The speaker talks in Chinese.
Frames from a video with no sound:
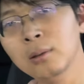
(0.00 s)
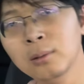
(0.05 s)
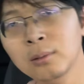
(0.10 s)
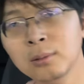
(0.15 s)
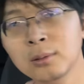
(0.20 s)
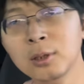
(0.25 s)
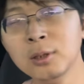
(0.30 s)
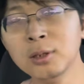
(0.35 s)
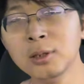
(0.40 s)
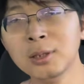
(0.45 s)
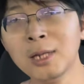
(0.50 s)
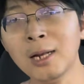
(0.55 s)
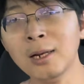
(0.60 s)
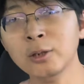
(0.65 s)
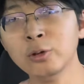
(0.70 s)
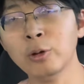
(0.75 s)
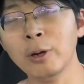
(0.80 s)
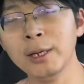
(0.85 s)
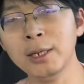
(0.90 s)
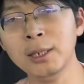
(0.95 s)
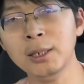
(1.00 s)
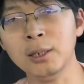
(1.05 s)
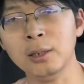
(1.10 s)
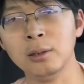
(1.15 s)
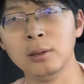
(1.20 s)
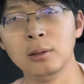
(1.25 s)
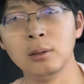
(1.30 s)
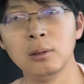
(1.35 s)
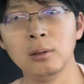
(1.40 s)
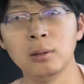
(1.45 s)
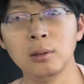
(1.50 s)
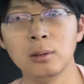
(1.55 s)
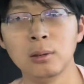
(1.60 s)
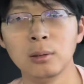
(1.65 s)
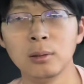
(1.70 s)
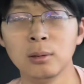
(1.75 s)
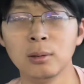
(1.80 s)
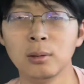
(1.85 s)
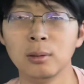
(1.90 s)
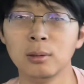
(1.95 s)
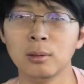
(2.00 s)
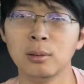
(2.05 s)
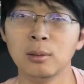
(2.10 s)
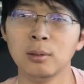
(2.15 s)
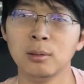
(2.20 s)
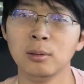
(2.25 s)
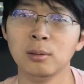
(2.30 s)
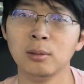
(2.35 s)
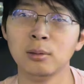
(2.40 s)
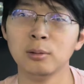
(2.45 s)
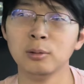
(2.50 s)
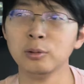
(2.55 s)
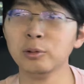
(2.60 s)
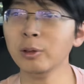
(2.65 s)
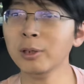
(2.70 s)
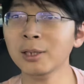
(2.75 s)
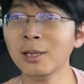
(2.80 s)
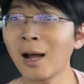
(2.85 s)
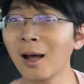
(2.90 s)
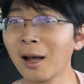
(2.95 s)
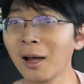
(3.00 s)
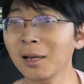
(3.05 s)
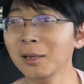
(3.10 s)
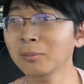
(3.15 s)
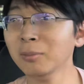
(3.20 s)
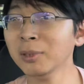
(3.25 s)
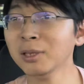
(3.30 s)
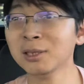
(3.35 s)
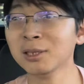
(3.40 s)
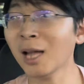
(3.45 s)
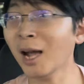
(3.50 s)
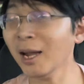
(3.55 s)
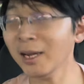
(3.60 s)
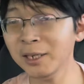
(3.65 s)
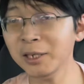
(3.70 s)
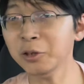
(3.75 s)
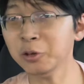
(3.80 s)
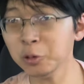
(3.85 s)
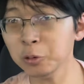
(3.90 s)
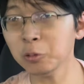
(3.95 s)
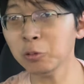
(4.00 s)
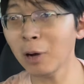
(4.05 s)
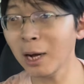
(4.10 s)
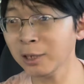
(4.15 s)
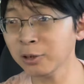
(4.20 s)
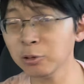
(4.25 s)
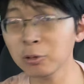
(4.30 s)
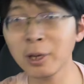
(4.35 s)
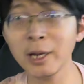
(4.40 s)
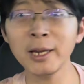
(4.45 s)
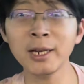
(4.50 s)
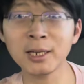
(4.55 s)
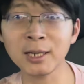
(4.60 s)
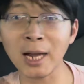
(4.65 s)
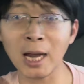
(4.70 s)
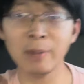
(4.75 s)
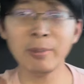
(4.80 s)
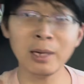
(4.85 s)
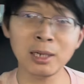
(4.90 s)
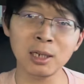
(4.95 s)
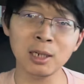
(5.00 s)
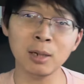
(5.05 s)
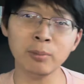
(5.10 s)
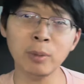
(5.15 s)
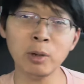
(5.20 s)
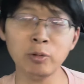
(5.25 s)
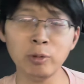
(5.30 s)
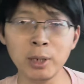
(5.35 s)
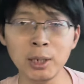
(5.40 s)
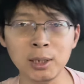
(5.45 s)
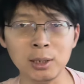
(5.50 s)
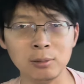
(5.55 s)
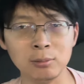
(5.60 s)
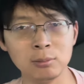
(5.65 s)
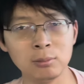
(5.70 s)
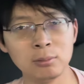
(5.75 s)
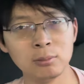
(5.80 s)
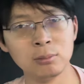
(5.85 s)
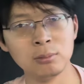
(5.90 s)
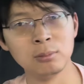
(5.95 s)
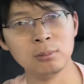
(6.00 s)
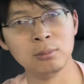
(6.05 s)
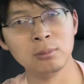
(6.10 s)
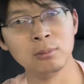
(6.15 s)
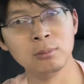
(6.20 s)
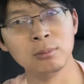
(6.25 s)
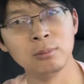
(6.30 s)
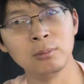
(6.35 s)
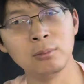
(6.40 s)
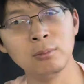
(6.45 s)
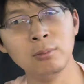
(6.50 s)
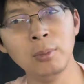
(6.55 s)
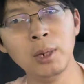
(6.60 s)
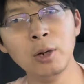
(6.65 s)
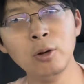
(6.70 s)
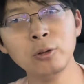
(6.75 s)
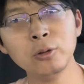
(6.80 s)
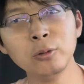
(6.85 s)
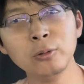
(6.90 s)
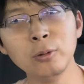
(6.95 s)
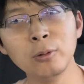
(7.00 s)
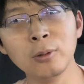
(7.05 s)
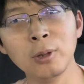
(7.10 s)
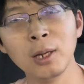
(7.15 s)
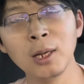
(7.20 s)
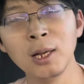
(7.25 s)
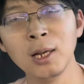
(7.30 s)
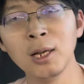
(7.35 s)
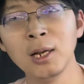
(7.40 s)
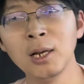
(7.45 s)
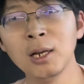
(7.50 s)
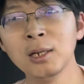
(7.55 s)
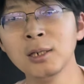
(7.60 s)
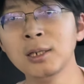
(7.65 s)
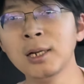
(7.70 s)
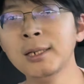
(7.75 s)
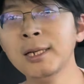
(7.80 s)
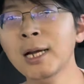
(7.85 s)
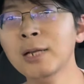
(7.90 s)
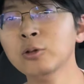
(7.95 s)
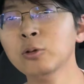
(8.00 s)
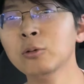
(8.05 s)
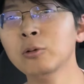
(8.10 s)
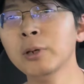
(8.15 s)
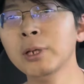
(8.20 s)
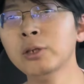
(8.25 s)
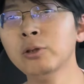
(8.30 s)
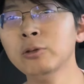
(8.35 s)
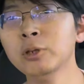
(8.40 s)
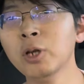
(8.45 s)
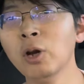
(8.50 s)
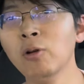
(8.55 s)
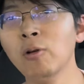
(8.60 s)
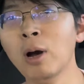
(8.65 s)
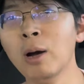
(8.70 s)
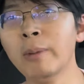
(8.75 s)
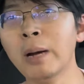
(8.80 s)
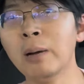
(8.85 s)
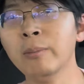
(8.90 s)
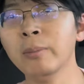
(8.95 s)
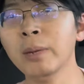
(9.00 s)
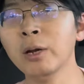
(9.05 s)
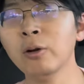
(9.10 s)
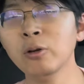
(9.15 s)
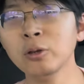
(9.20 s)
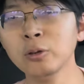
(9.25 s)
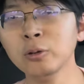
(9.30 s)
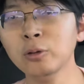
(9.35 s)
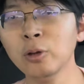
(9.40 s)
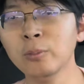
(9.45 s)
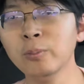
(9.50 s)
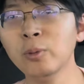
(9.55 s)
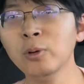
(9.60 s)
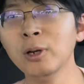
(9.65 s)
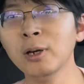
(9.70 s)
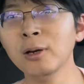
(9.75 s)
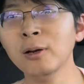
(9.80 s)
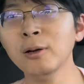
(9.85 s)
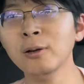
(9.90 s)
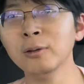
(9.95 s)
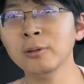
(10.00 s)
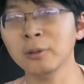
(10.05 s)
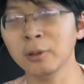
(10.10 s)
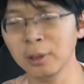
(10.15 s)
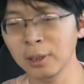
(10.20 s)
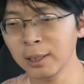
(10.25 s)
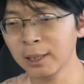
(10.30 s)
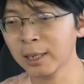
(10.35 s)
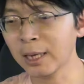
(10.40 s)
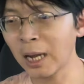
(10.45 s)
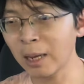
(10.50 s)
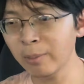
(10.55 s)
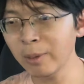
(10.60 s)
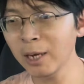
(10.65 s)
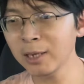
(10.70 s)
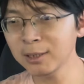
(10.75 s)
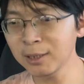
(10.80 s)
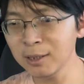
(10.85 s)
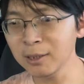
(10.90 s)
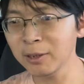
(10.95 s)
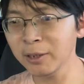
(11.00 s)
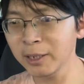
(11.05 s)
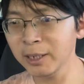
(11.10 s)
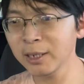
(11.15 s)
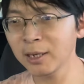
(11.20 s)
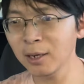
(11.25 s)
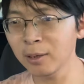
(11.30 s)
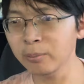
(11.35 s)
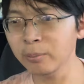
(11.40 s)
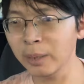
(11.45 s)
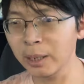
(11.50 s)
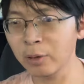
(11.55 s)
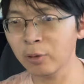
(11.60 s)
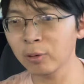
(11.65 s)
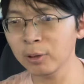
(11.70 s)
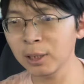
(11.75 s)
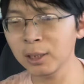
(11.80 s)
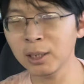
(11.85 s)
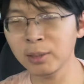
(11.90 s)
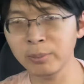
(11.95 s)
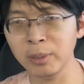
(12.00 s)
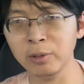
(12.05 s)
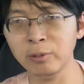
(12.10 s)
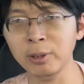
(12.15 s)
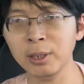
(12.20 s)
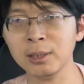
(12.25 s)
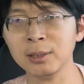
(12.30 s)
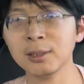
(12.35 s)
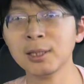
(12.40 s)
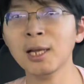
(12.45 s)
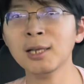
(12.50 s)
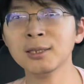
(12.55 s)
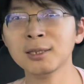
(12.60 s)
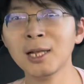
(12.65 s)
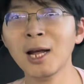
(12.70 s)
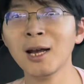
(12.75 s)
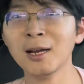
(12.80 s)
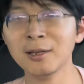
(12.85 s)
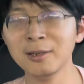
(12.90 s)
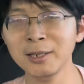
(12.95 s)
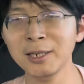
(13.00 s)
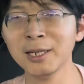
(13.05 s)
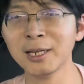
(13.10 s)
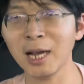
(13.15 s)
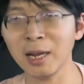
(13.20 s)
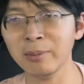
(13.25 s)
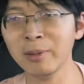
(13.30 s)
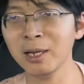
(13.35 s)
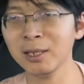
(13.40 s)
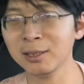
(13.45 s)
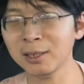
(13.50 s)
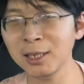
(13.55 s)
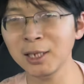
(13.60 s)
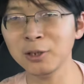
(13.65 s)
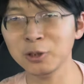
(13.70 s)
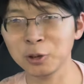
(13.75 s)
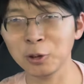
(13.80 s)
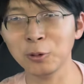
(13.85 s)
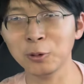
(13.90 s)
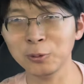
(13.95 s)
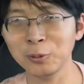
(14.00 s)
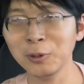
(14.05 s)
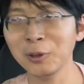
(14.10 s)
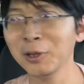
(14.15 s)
这是他的权利，所以他他妈他一句话就可以改变你的命运。美国总统，人家说过一句笑话嘛，美国总统不能够改变任何一个美国人的命运，但是他可以改变地球